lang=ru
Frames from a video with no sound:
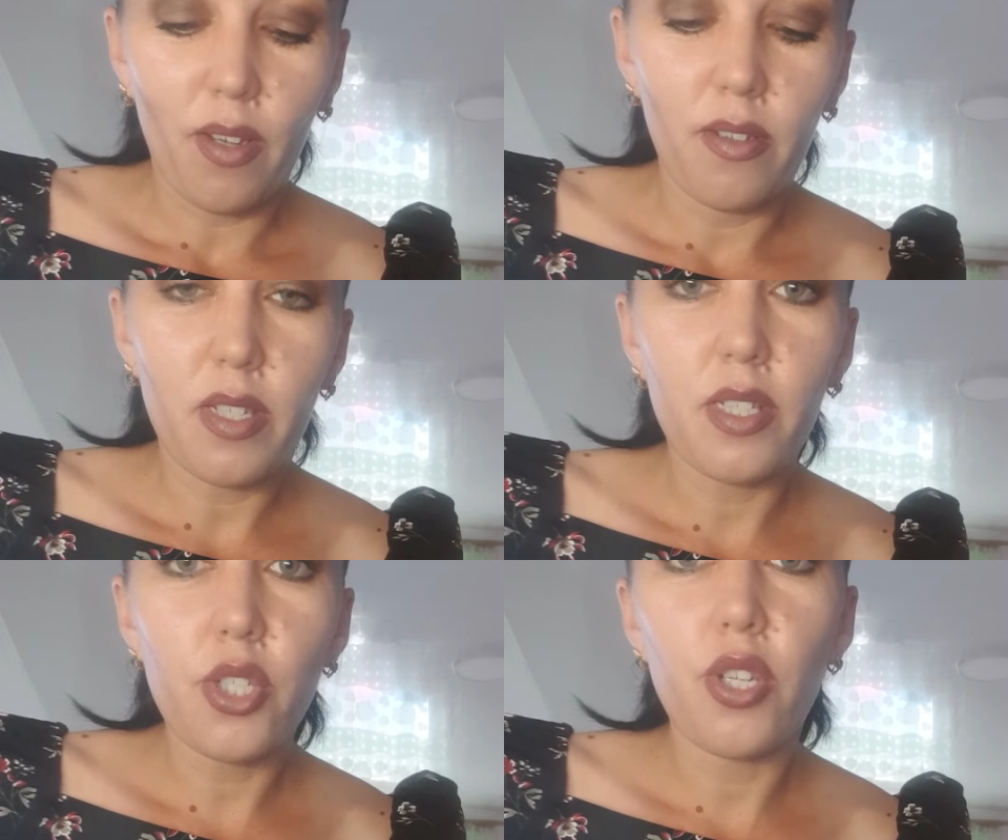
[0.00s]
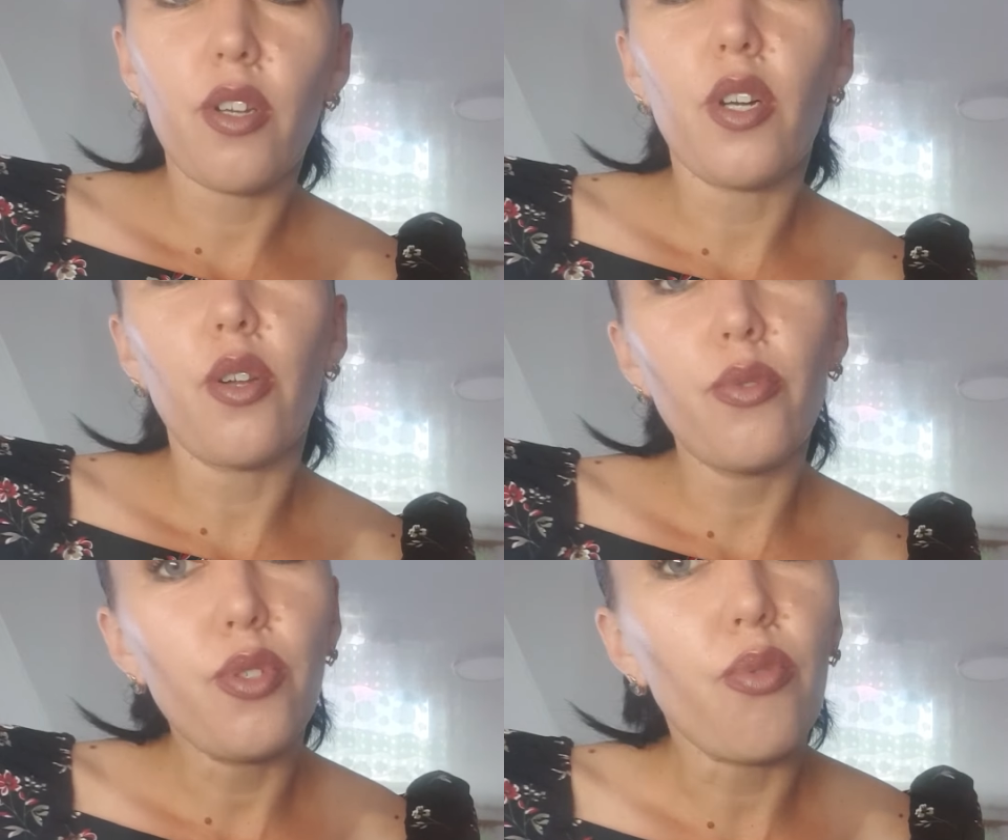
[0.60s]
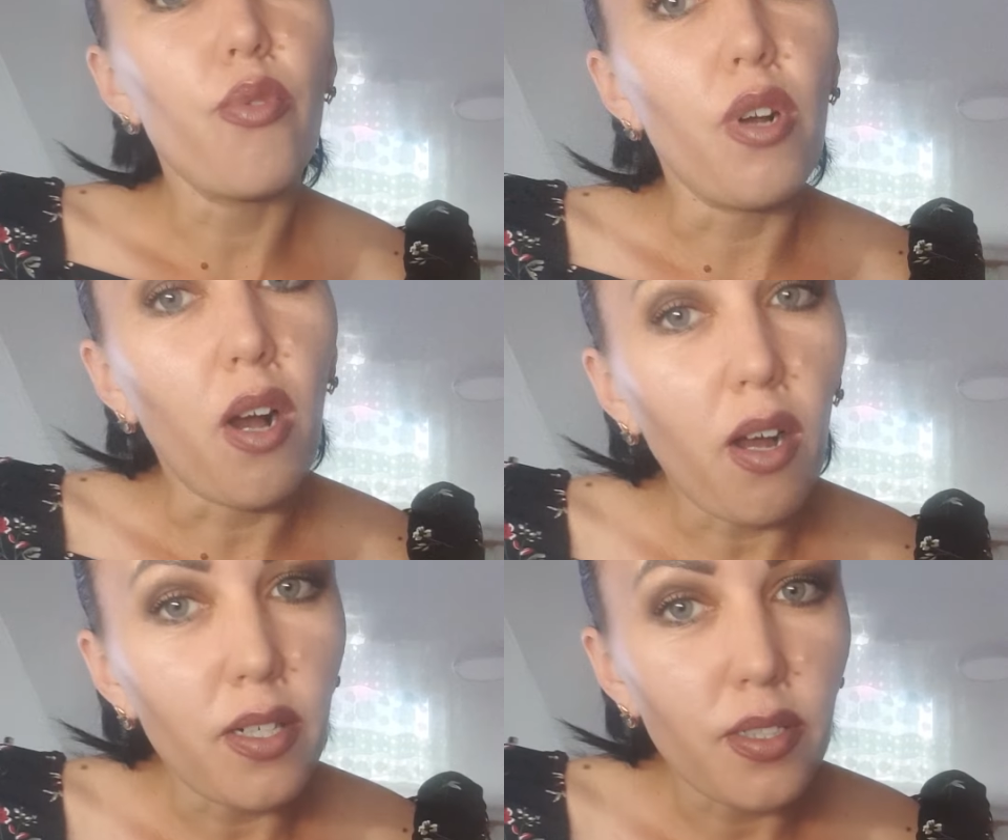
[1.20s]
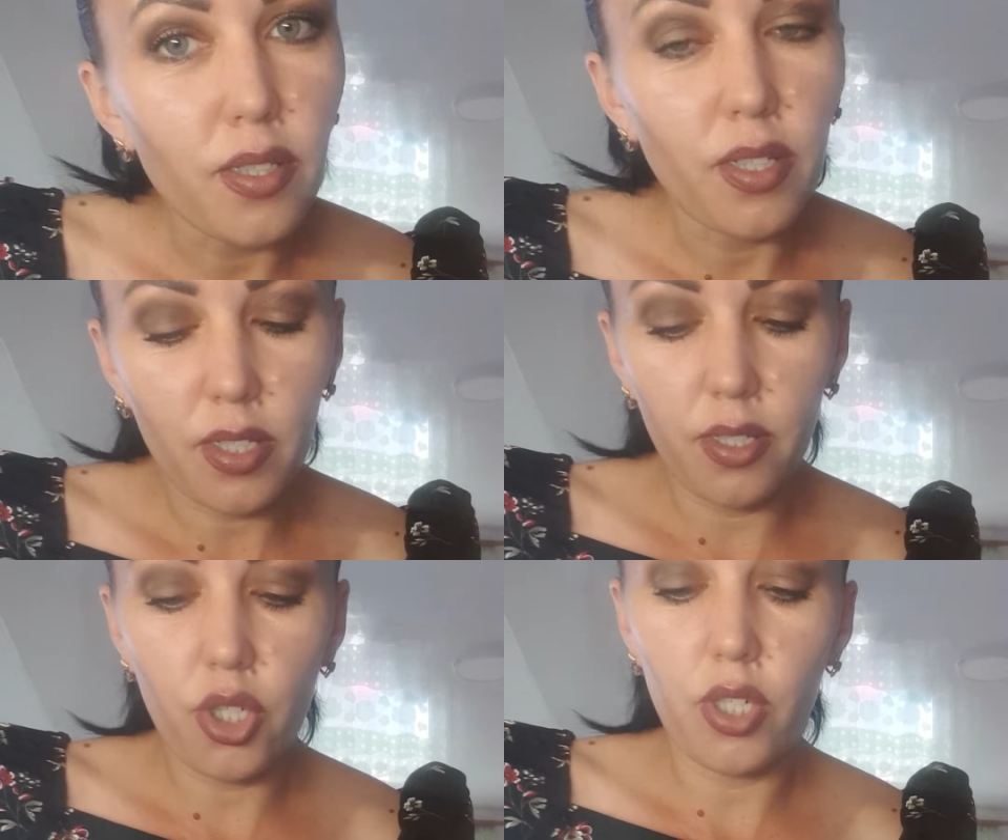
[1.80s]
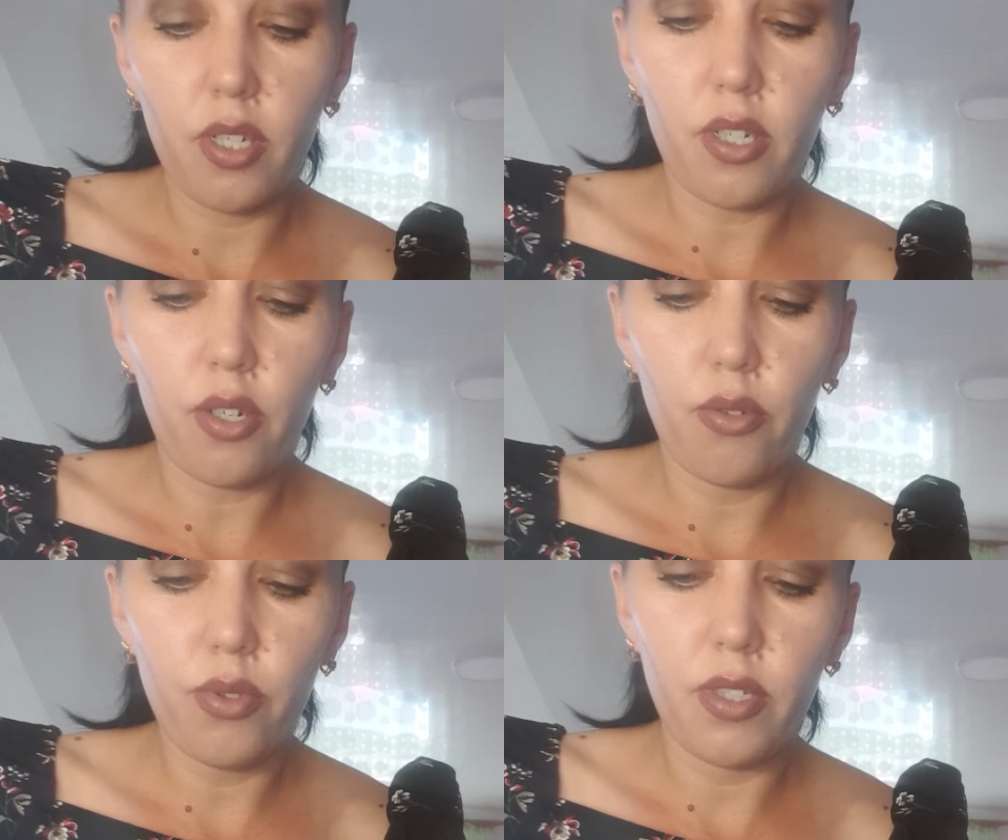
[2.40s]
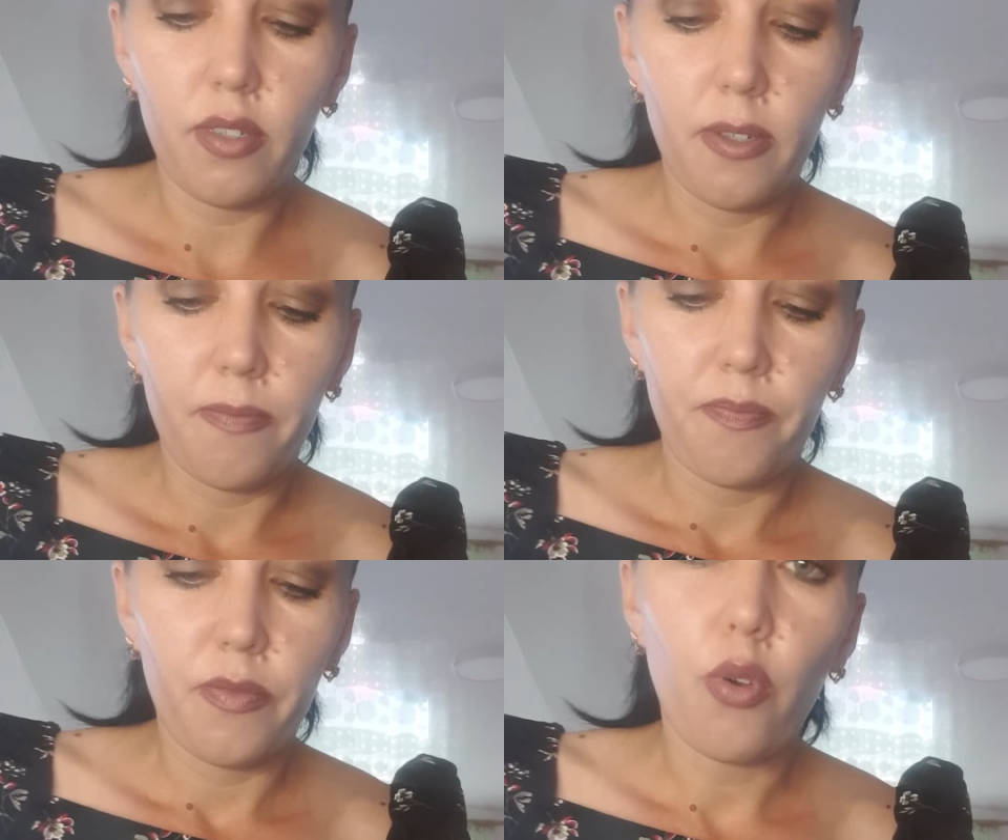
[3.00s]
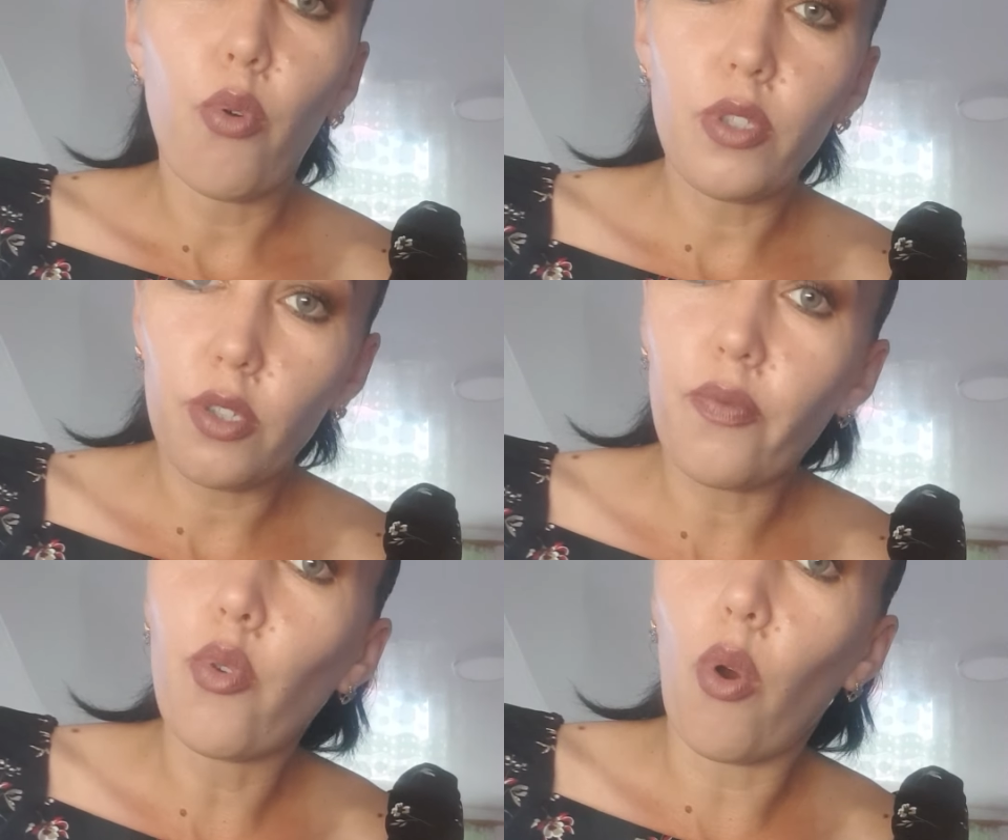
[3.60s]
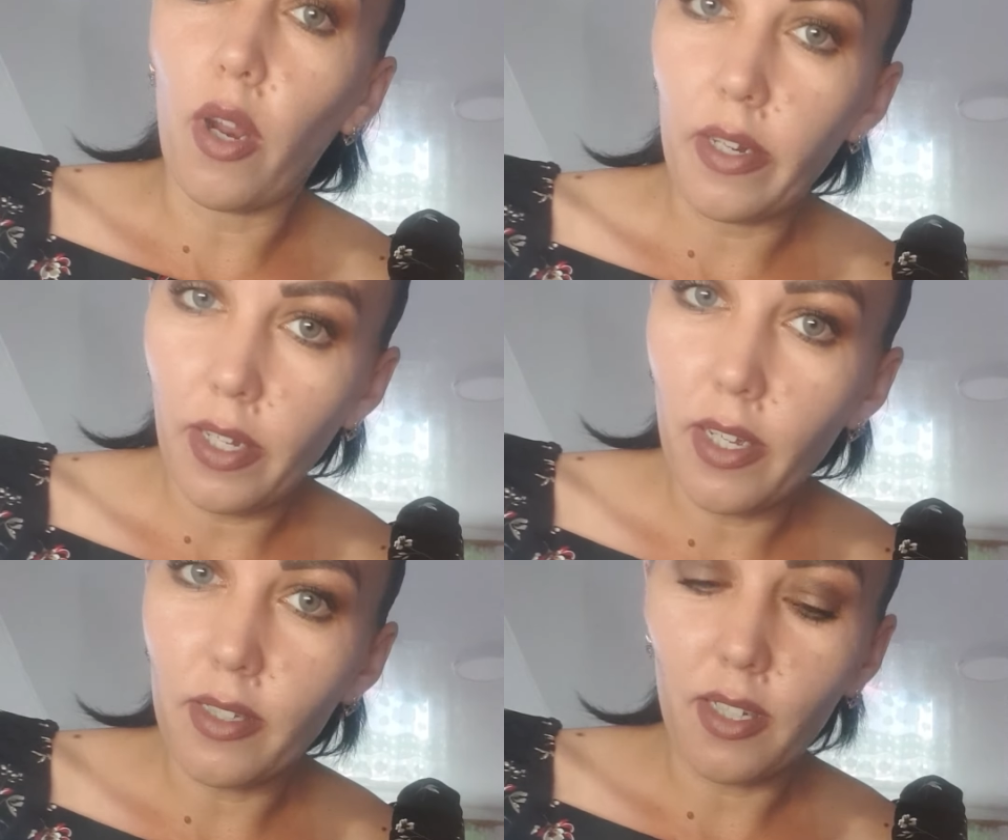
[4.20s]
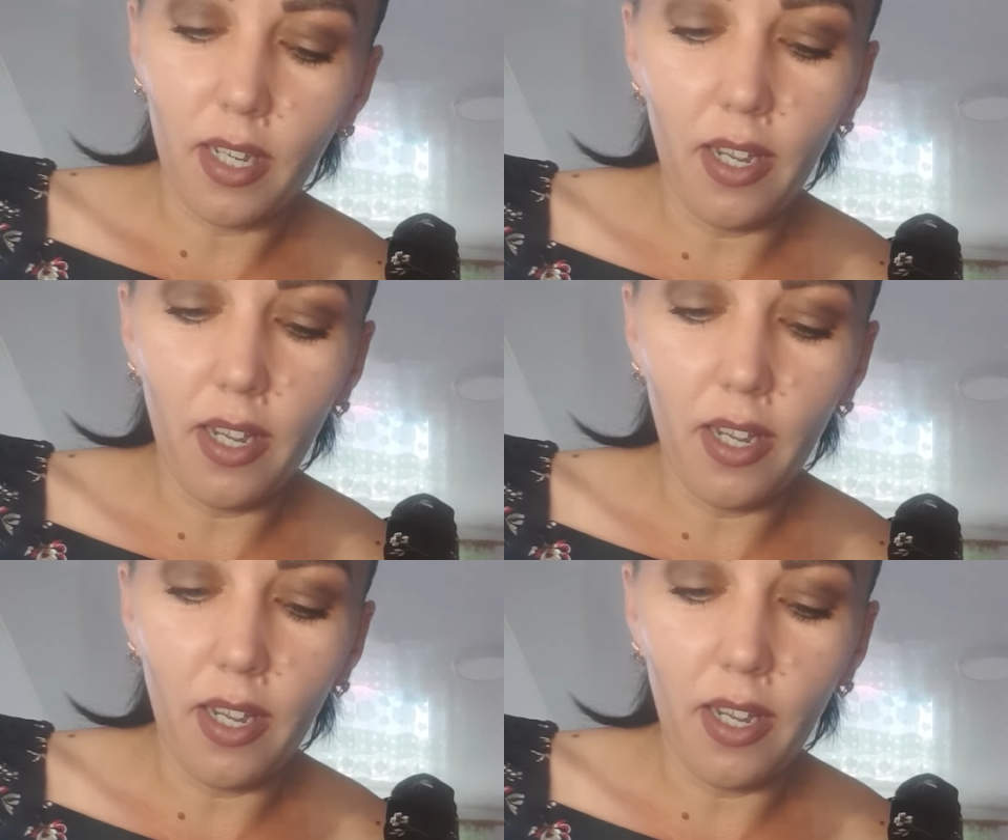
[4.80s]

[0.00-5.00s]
Я слышала, как люди ругались. Я слышала, как люди ходят в туалет.